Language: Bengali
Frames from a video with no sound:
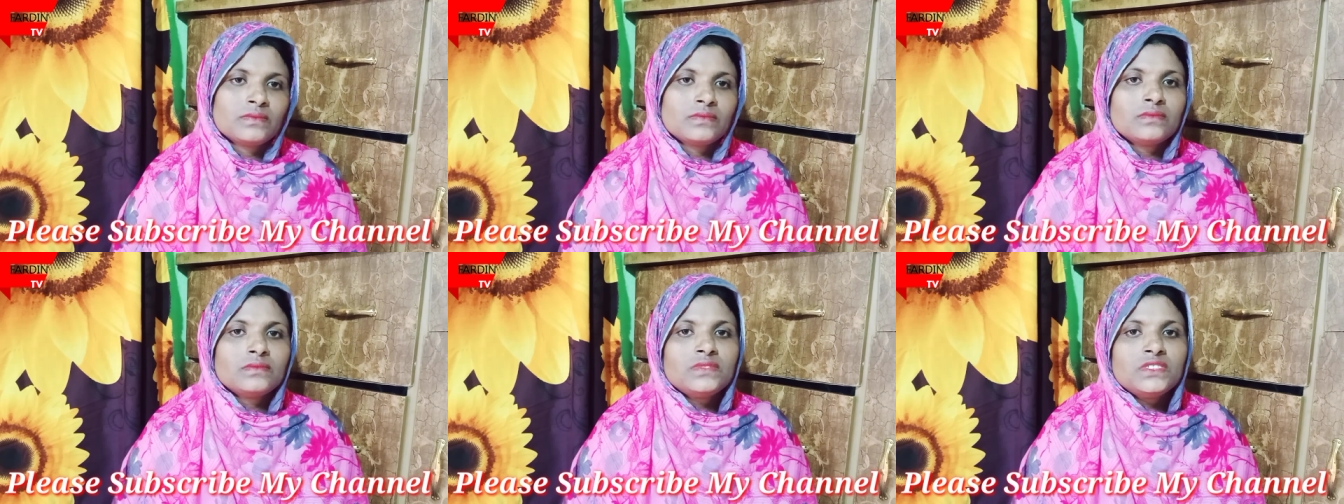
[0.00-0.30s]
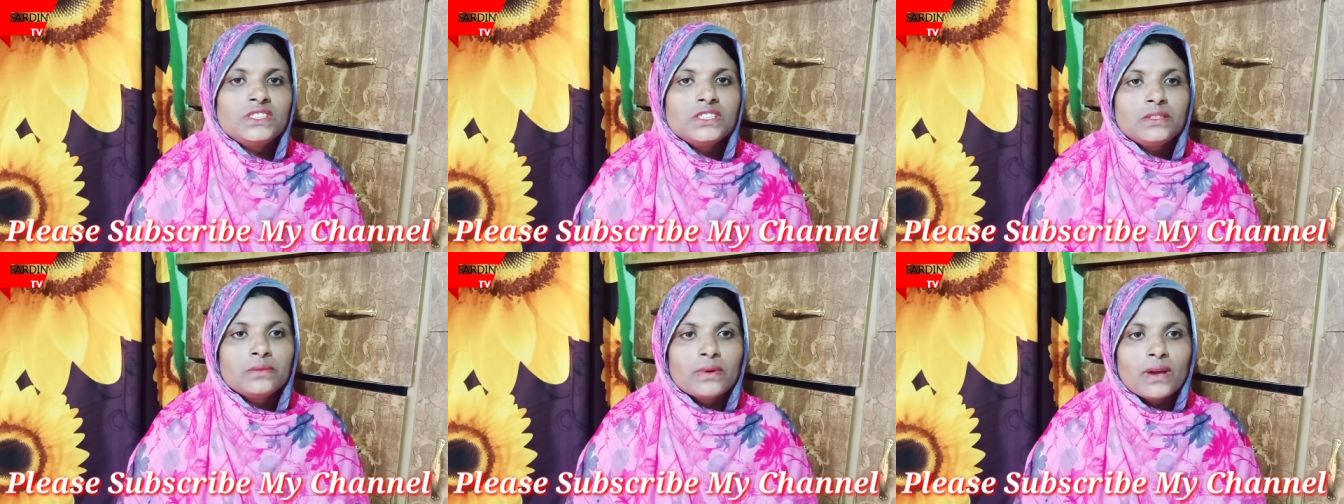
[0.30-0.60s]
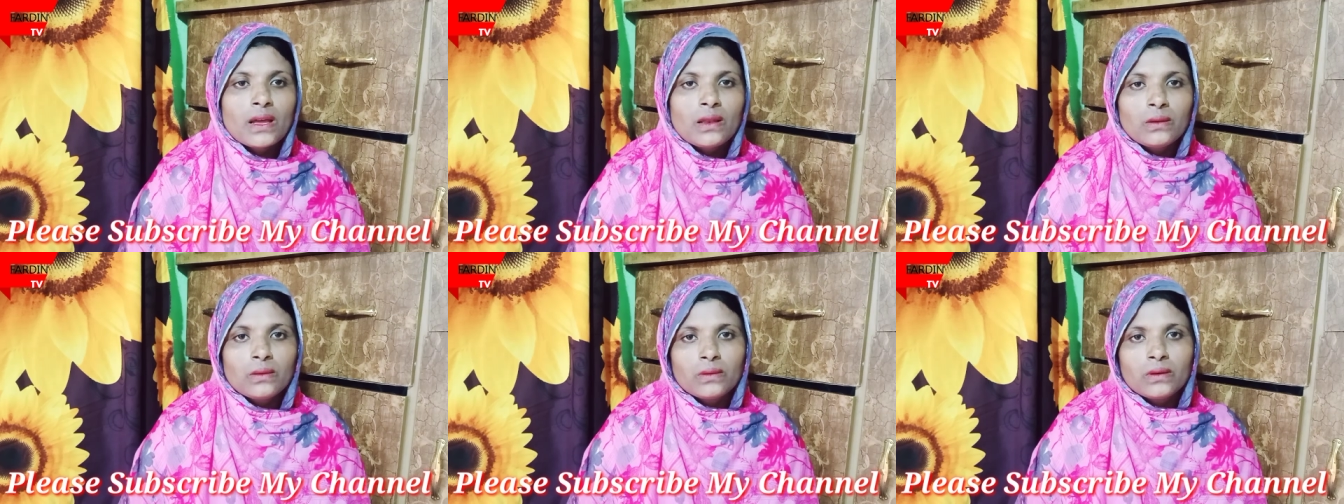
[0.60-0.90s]
জি
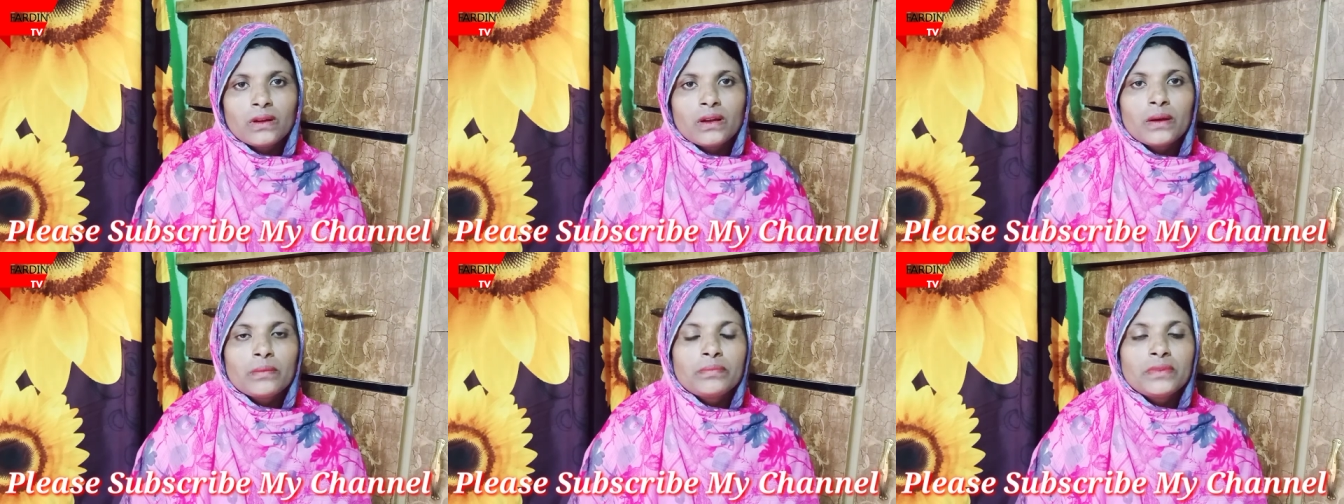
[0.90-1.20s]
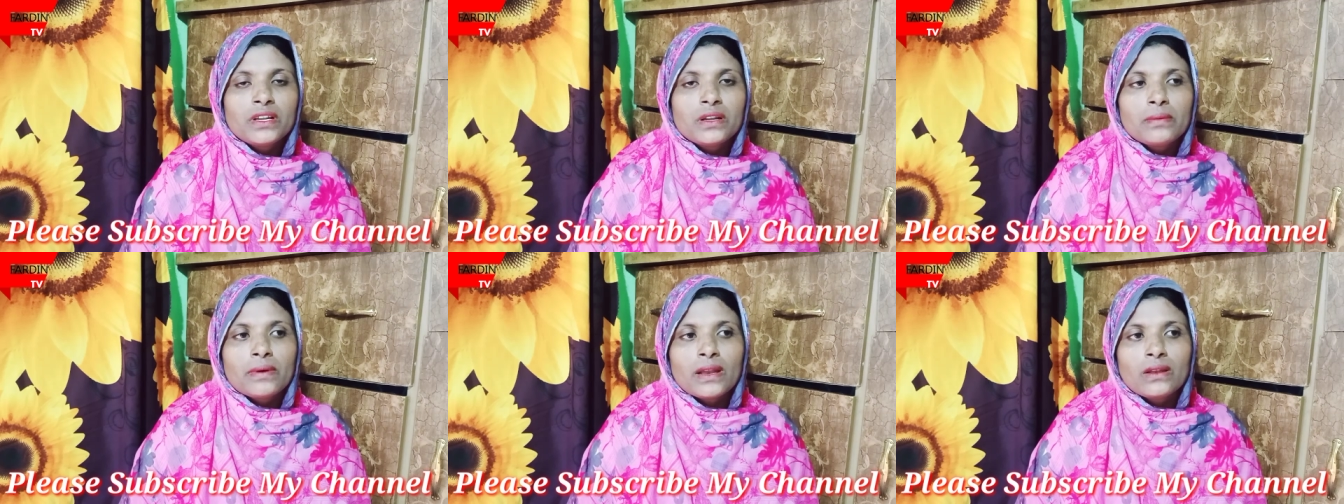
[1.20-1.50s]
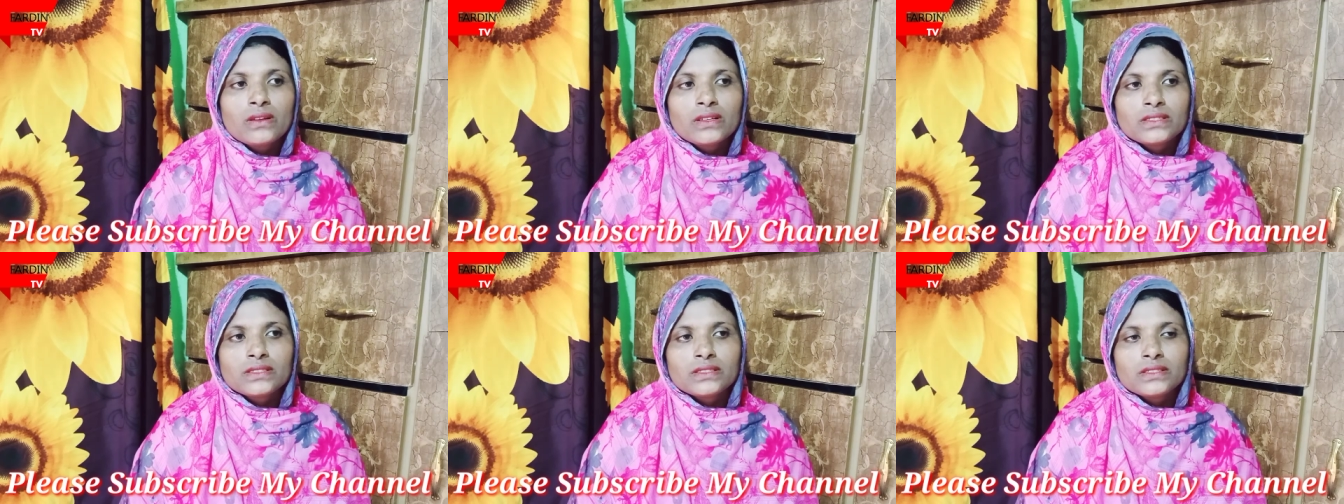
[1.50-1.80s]
ভালো আপনার নাম
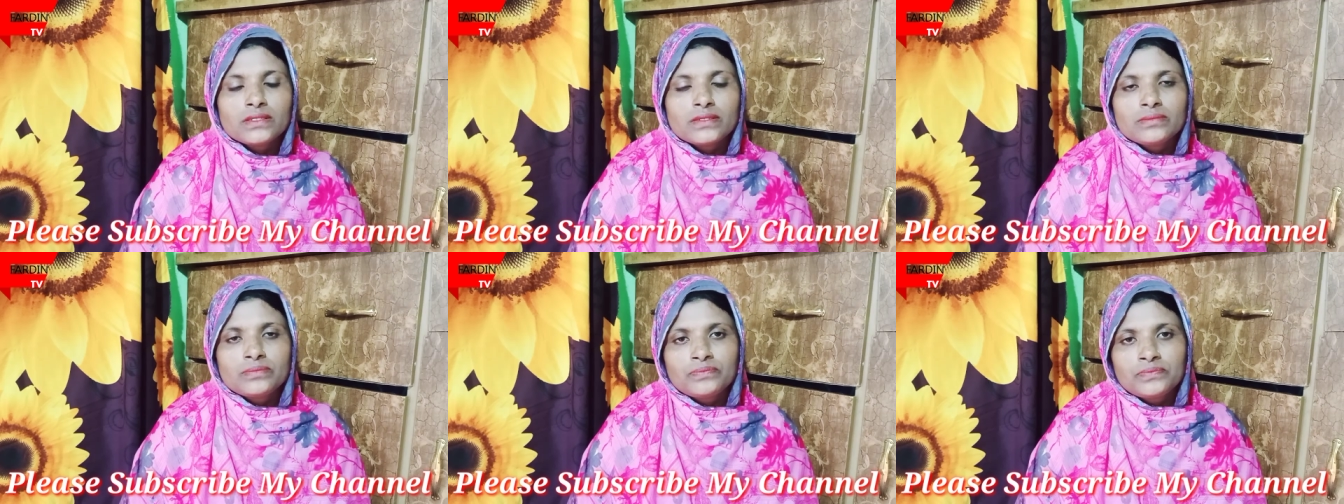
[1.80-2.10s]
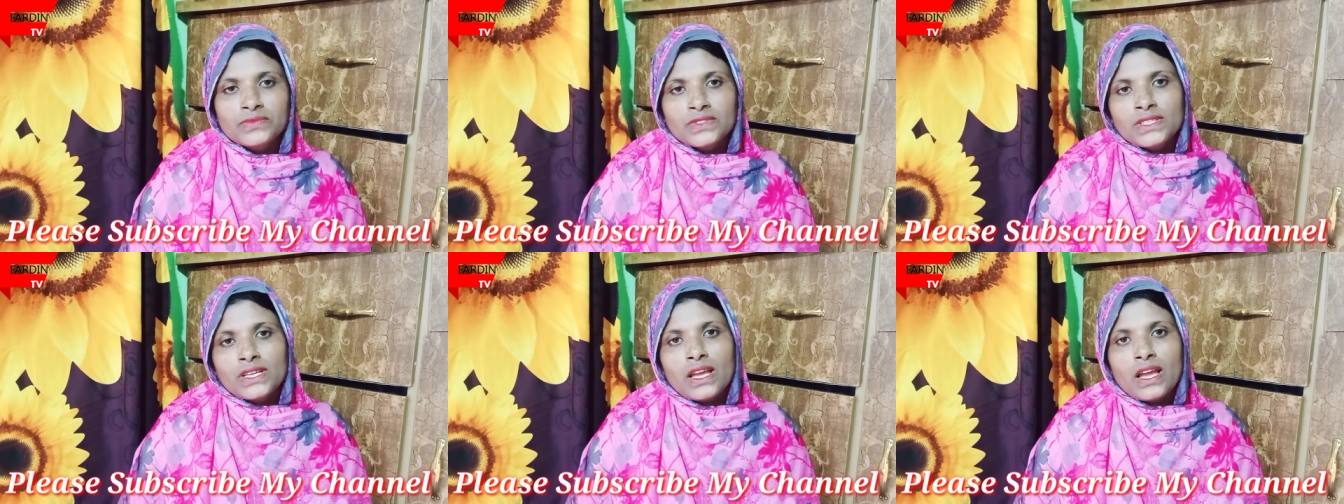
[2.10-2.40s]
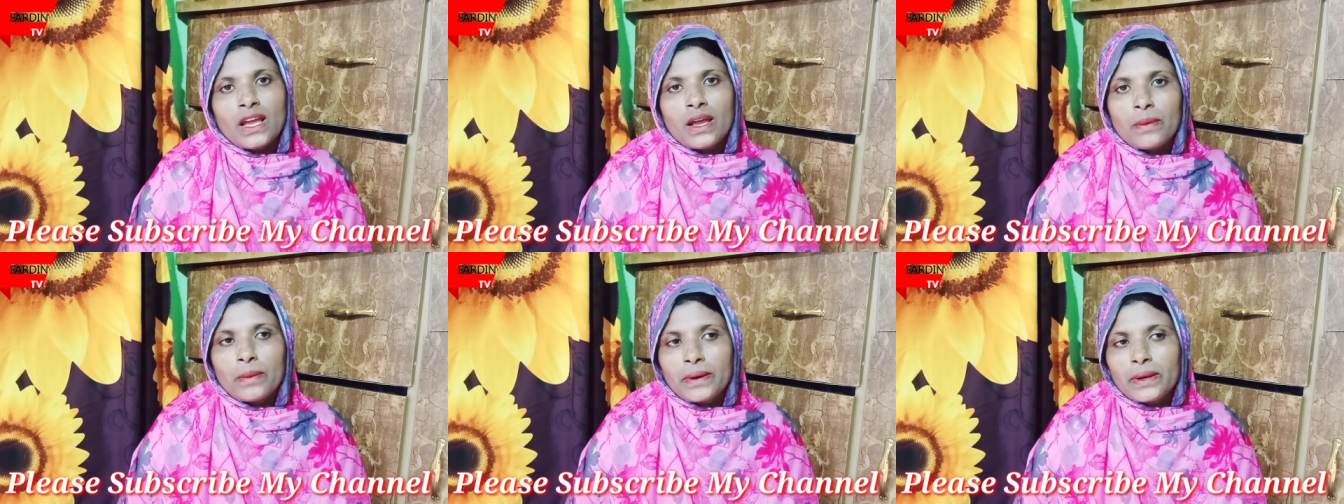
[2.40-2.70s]

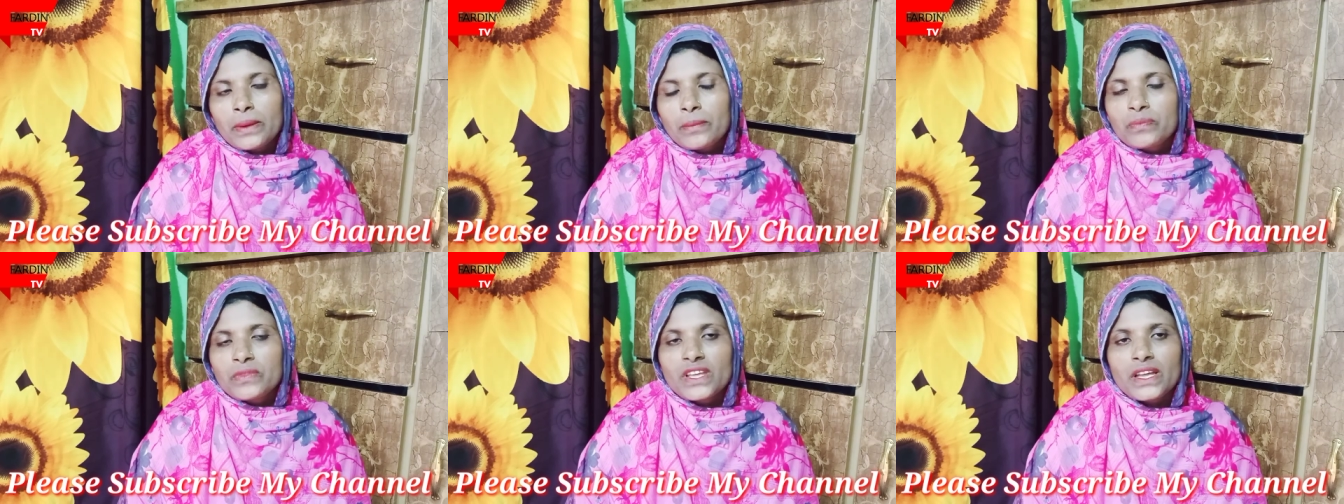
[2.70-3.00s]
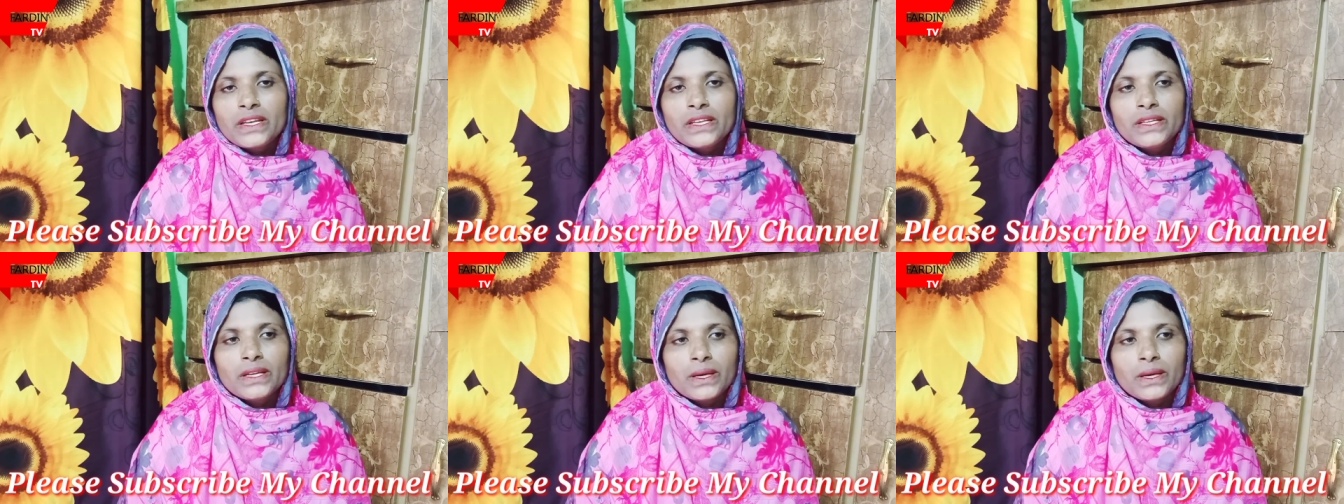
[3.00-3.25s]
আমার নাম তানিয়া